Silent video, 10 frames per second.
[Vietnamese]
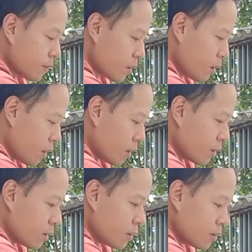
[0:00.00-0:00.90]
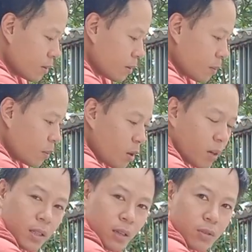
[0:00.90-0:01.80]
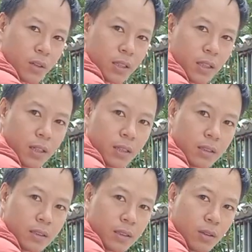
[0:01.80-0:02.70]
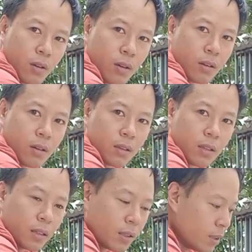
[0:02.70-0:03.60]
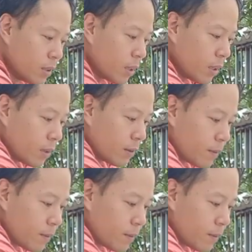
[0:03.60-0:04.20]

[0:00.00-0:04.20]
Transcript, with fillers: rồi rồi mọi người theo dõi nhá thì có thể nhìn thấy